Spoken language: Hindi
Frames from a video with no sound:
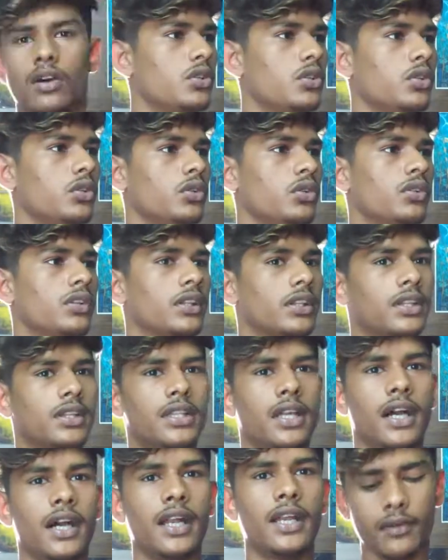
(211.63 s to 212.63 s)
जो
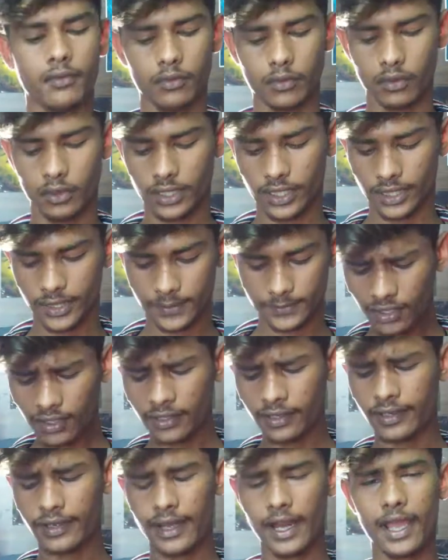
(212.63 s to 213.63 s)
थर्ड है वो है
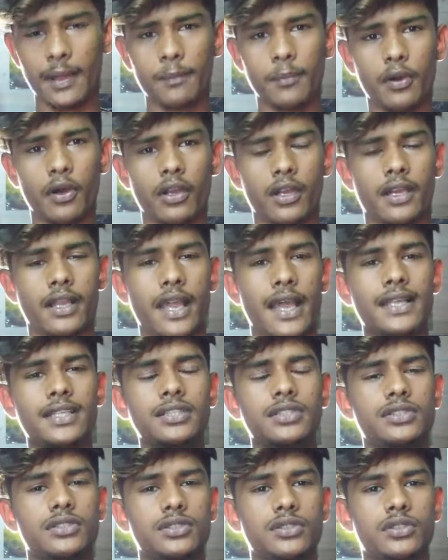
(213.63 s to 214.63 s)
ट्राईपॉड
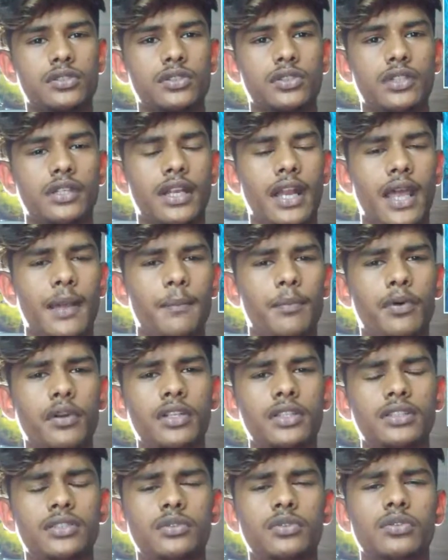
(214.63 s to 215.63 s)
गाइस
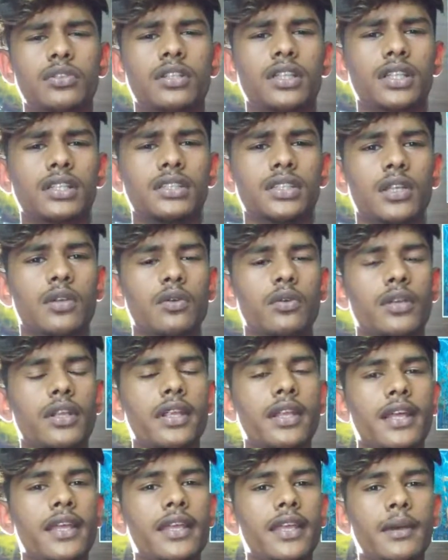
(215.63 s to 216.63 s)
ट्राईपॉड उतना
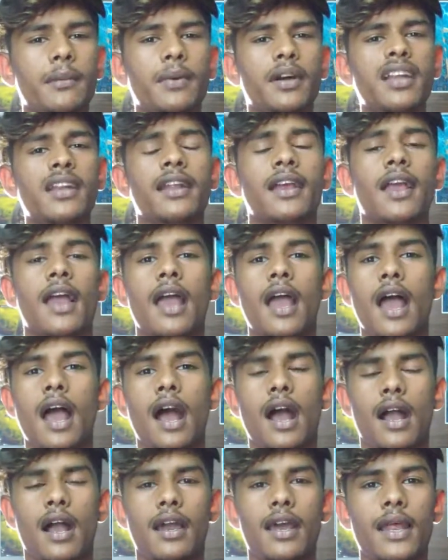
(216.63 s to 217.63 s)
ज़रूरी नहीं है बट
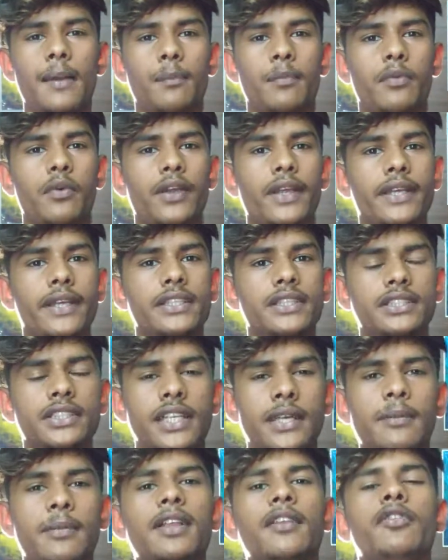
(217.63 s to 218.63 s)
अगर आपको एक
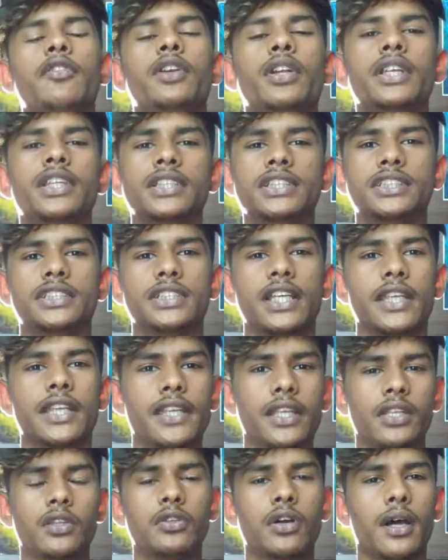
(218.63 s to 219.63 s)
स्टेबल फुटेज
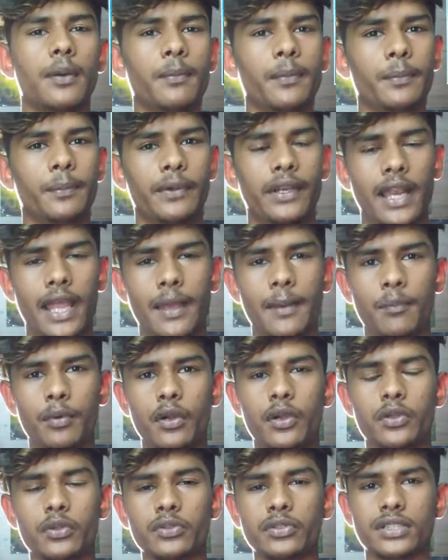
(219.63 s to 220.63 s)
चाहिए तो आप
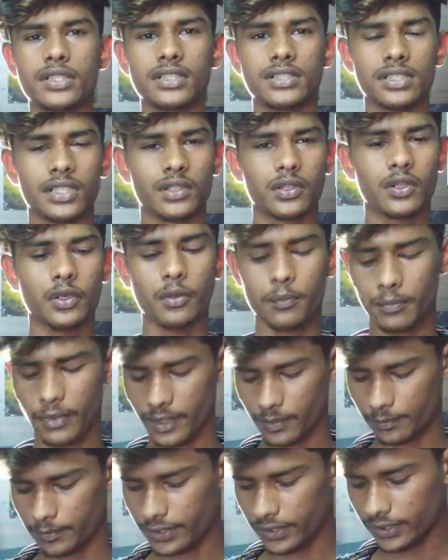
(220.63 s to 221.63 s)
ट्राईपॉड यूज़ कर सकते हो
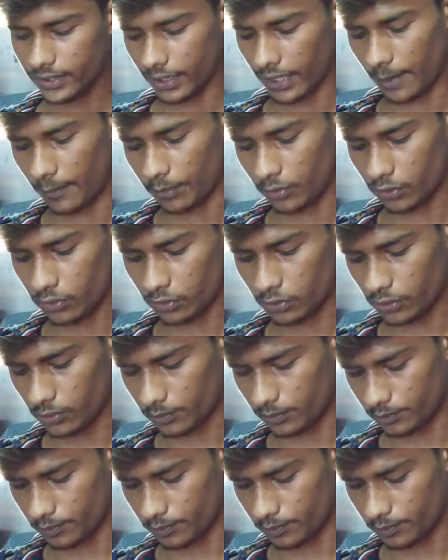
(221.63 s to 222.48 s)
मैं भी ट्राईपॉड कोई